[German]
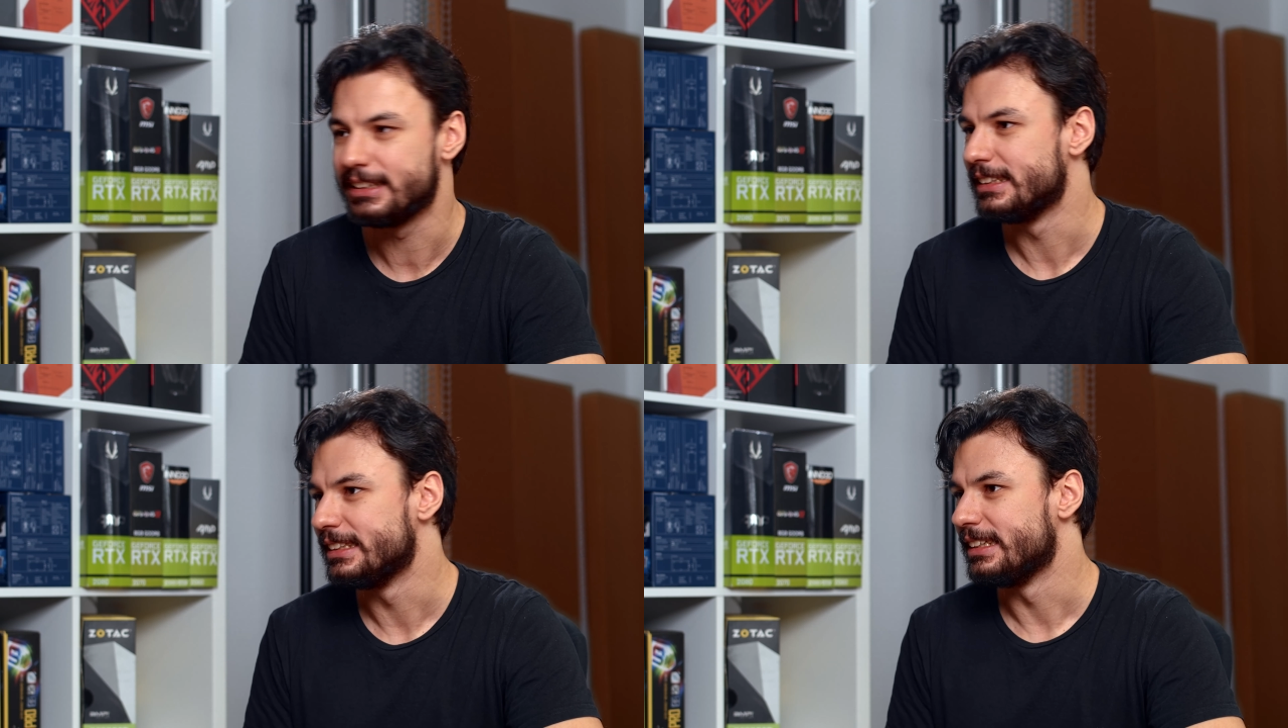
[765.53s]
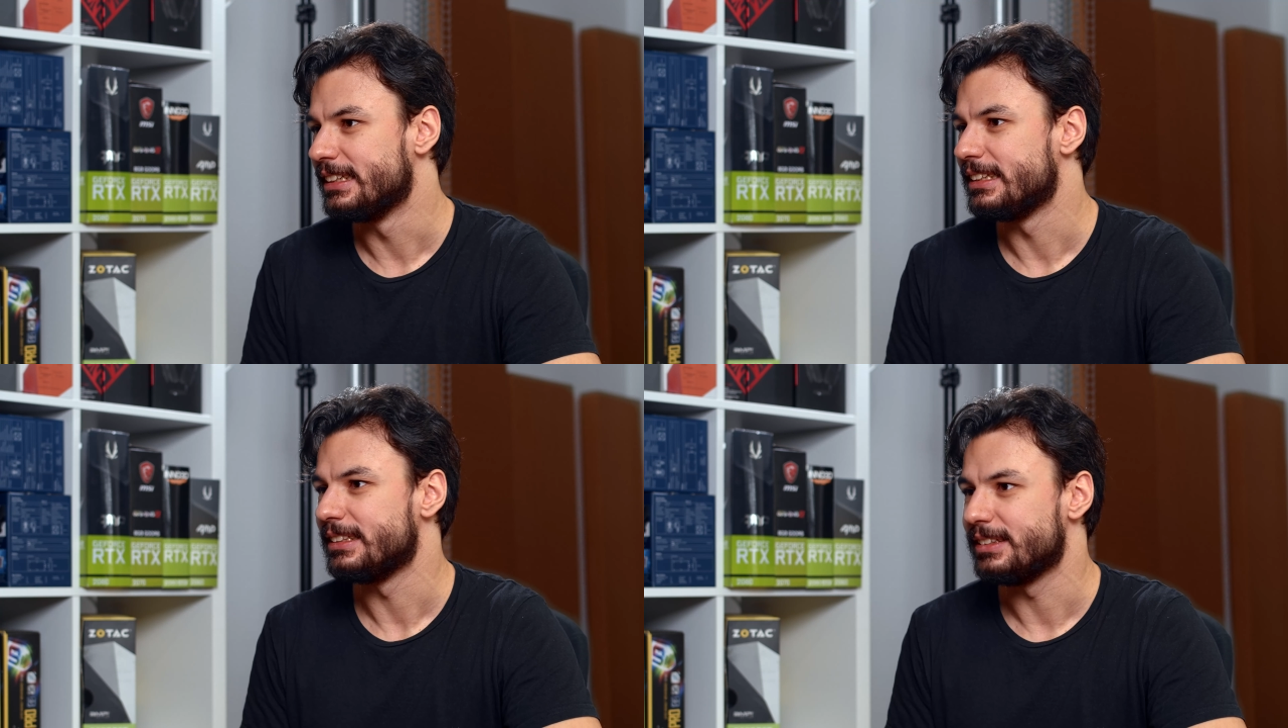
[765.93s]
Das wird
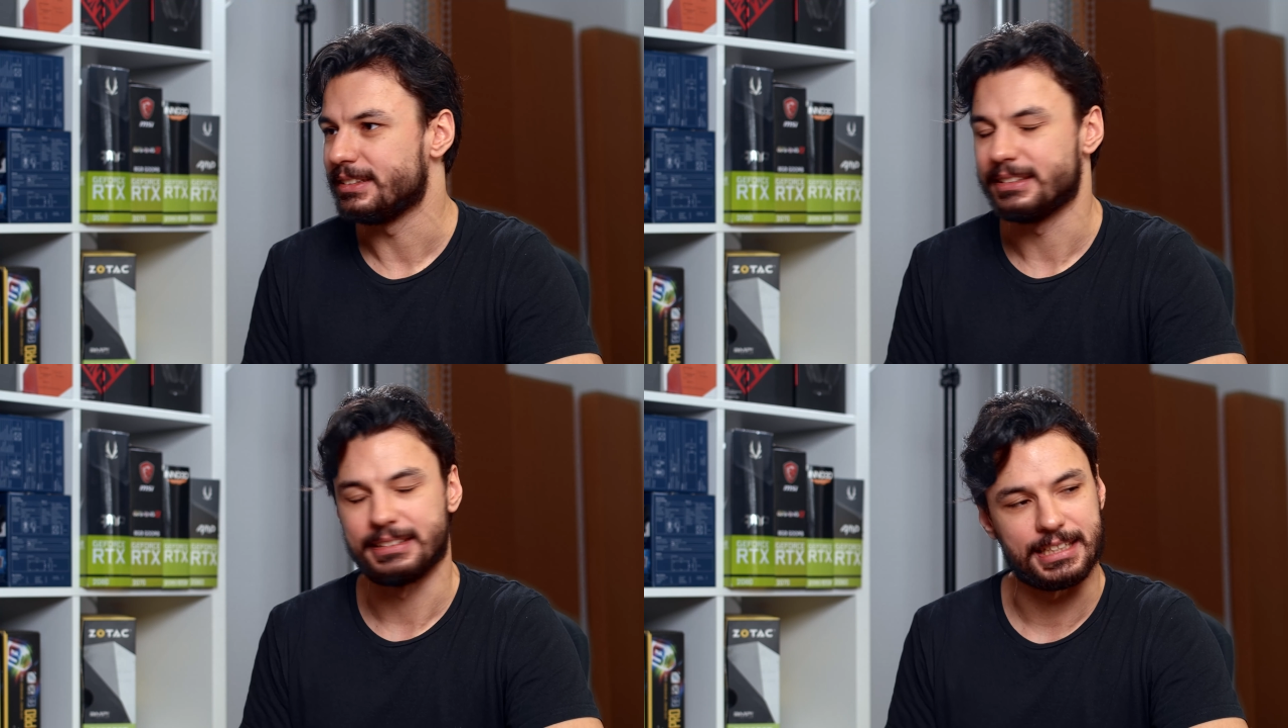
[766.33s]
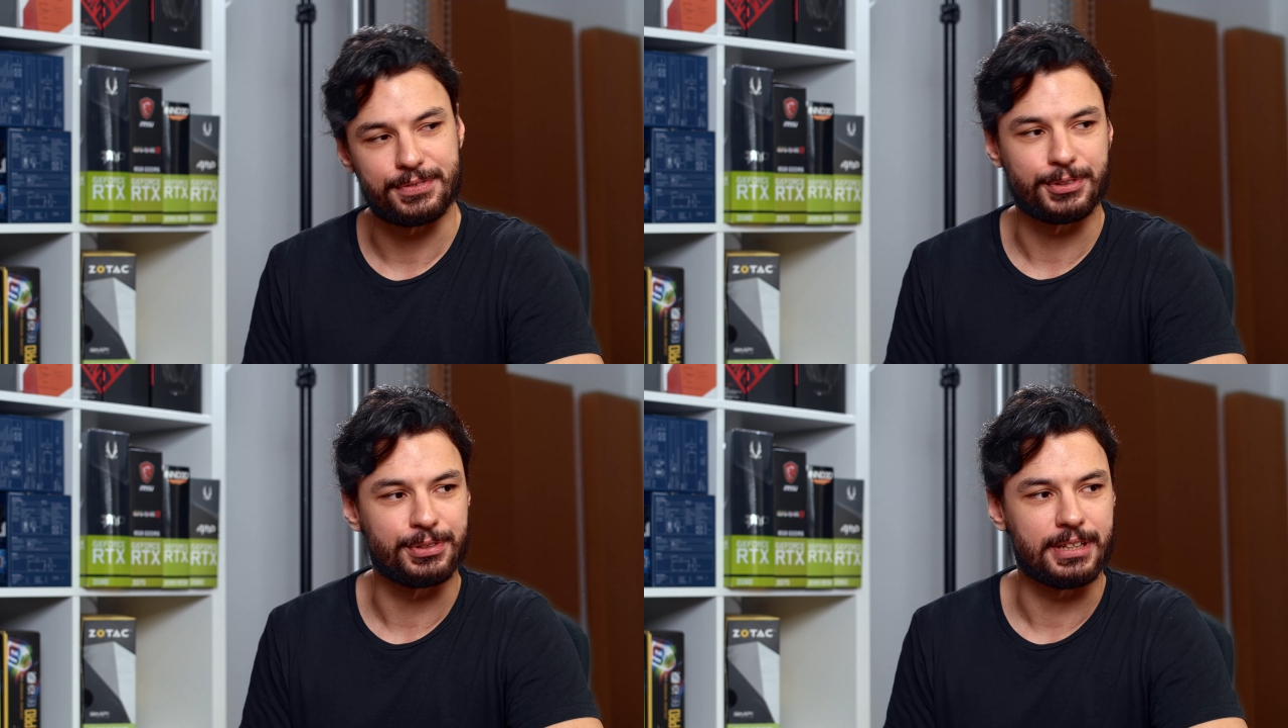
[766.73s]
interessant. Das
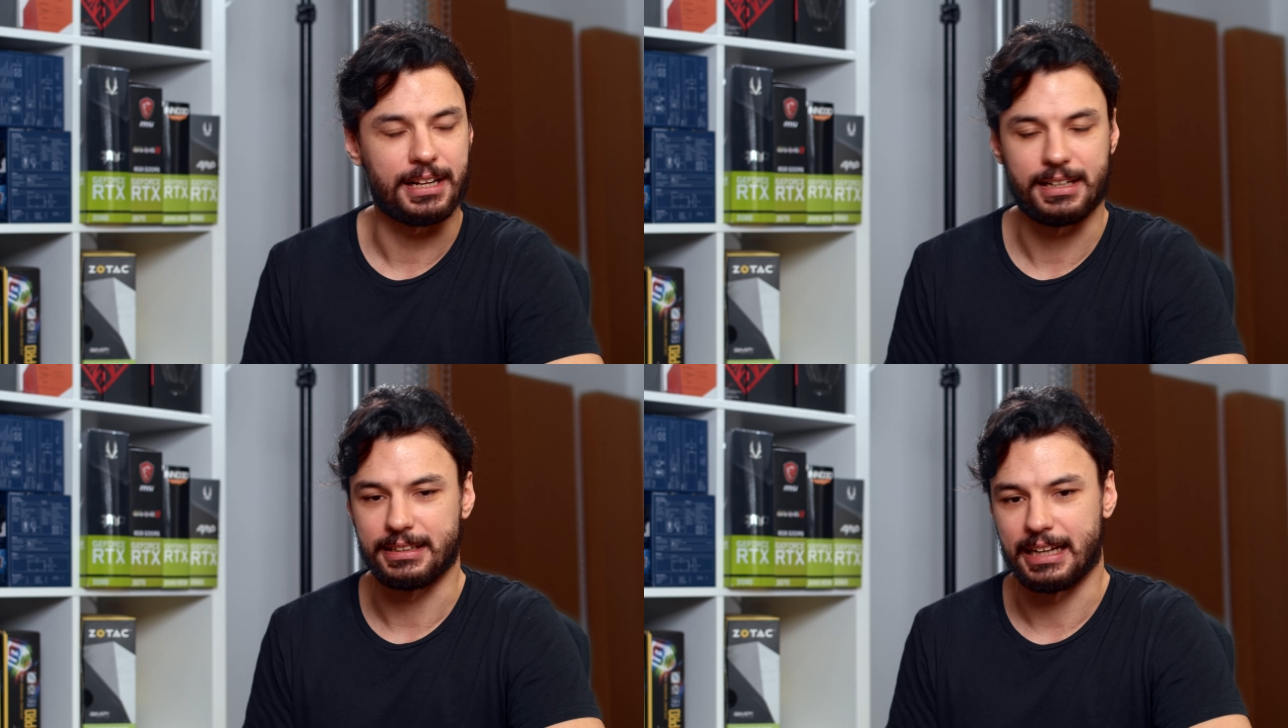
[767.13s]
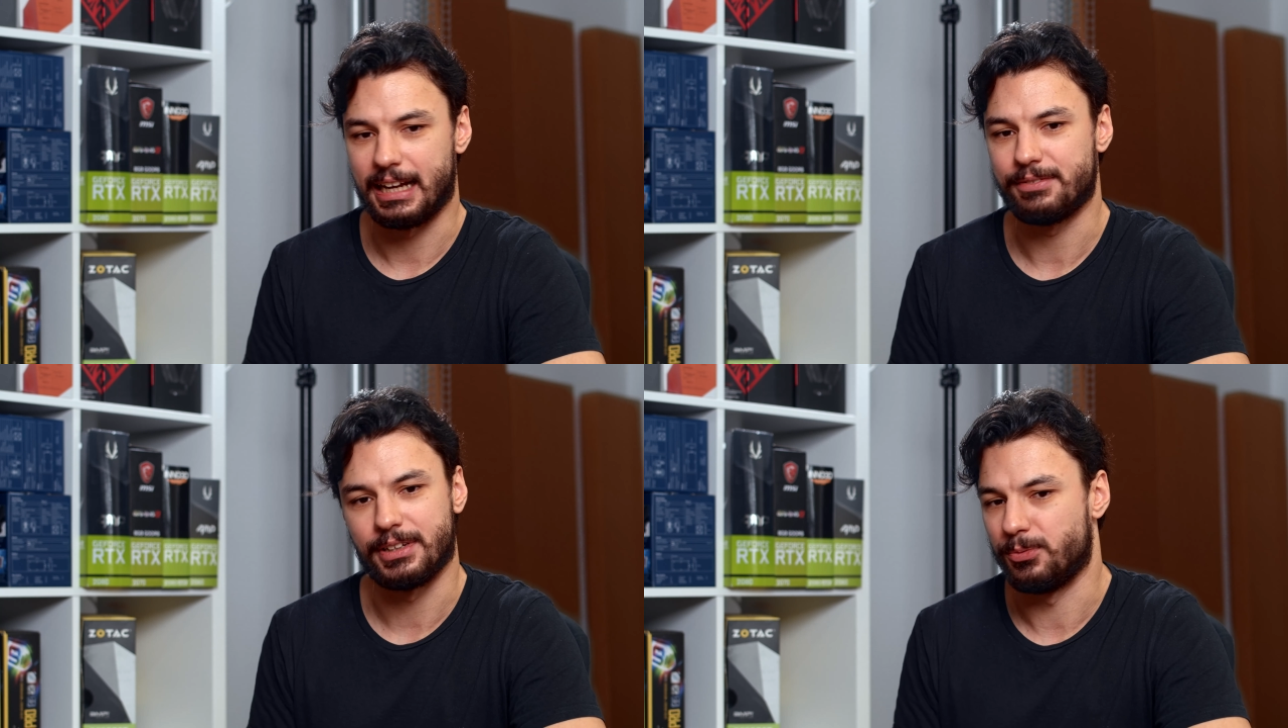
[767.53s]
wird total
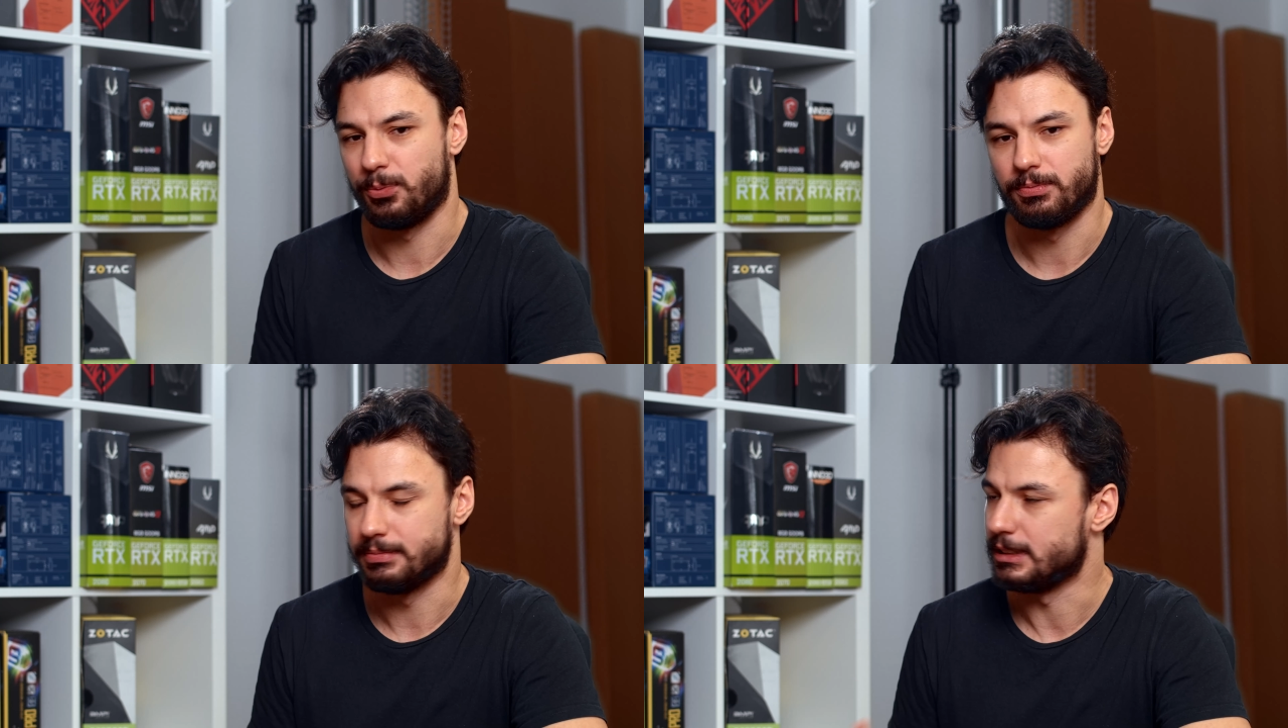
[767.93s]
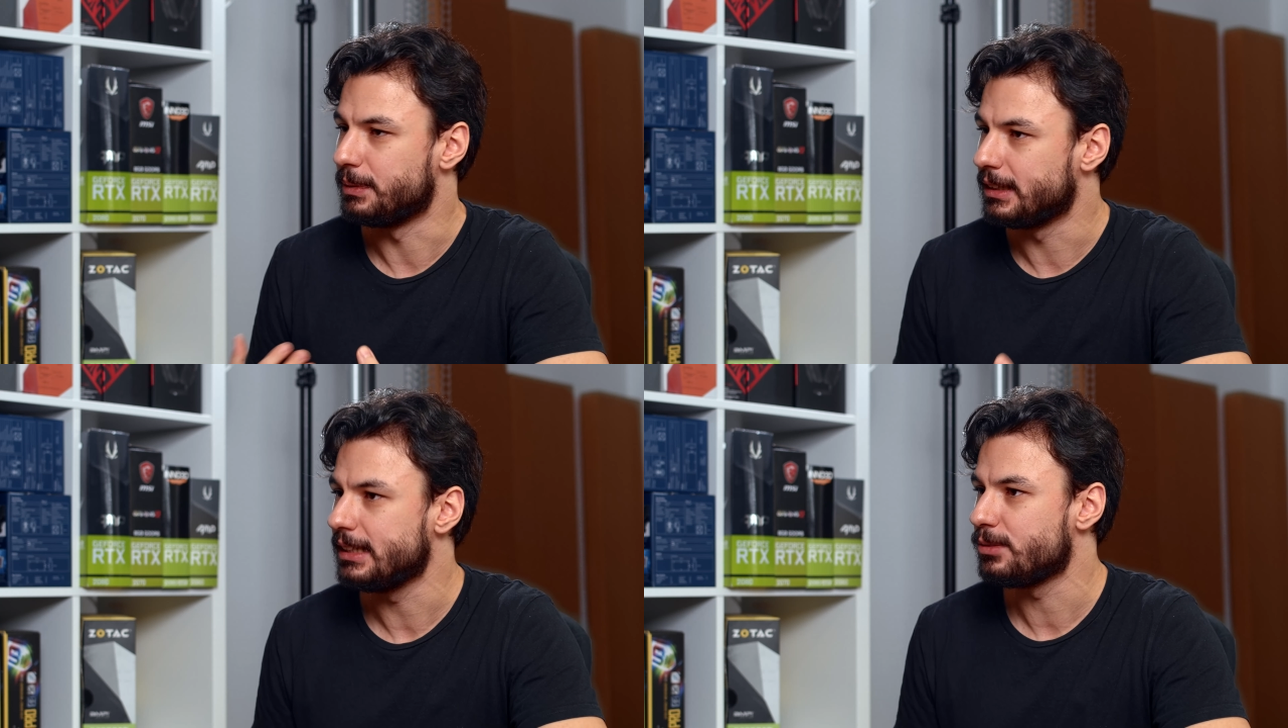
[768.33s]
geil, weil ich
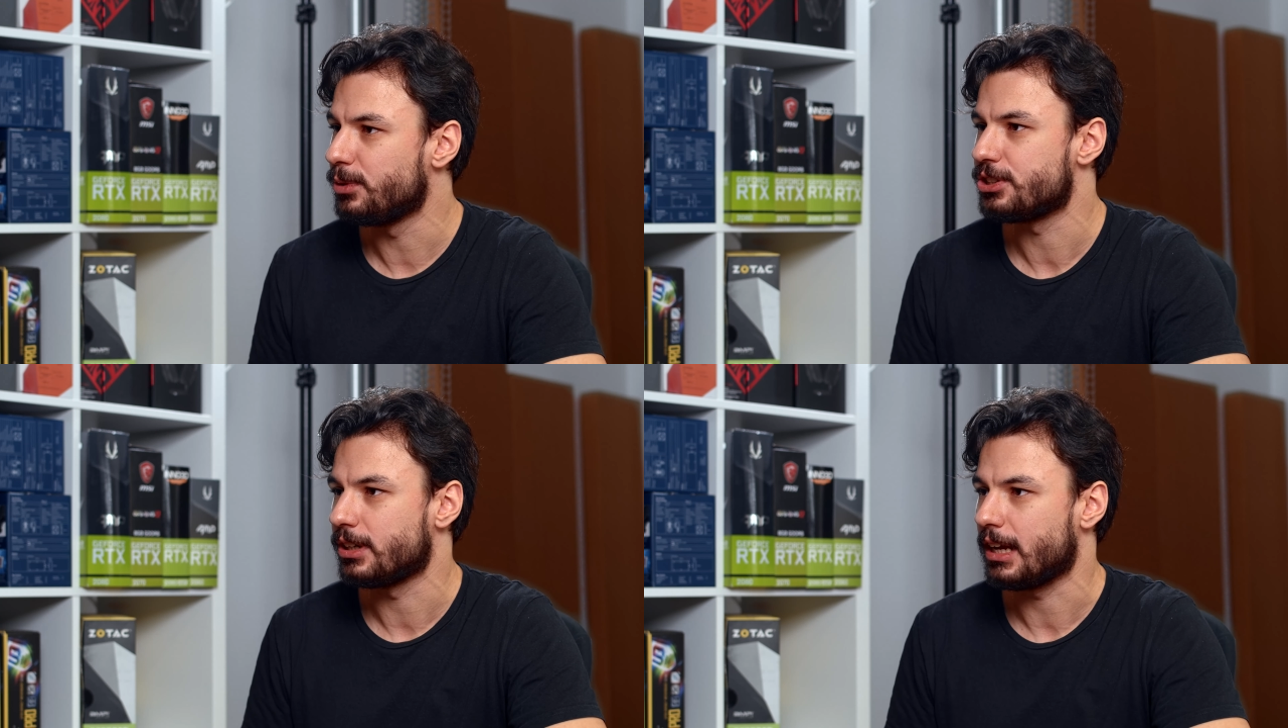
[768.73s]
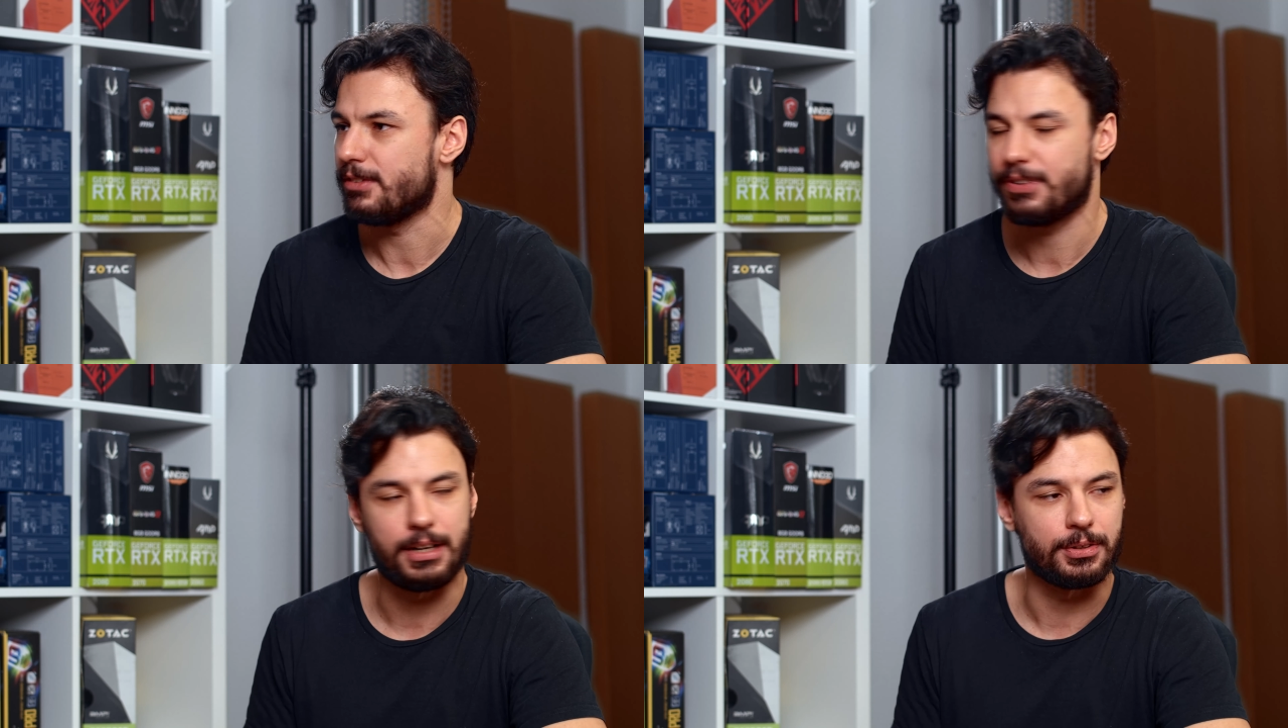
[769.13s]
bin ein riesen Witcher 3-Fan, mhm.